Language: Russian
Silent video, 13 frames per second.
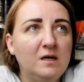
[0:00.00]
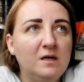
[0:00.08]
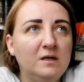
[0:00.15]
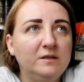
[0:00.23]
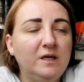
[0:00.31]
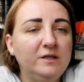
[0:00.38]

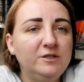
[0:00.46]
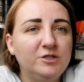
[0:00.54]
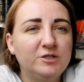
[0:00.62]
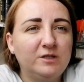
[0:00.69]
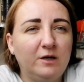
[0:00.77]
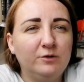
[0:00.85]
я не
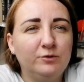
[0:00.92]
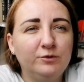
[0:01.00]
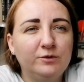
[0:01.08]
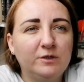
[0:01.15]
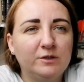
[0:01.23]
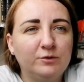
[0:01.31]
считаю тот,
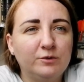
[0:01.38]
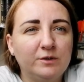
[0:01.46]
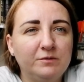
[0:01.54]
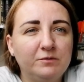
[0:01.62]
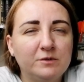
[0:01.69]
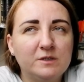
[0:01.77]
который
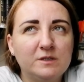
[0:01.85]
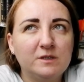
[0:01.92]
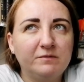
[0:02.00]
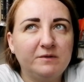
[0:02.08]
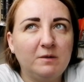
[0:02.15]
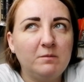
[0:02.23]
вот с
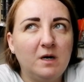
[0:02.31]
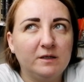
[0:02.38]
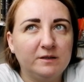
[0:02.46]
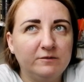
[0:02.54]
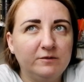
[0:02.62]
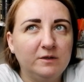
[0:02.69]
автоматов.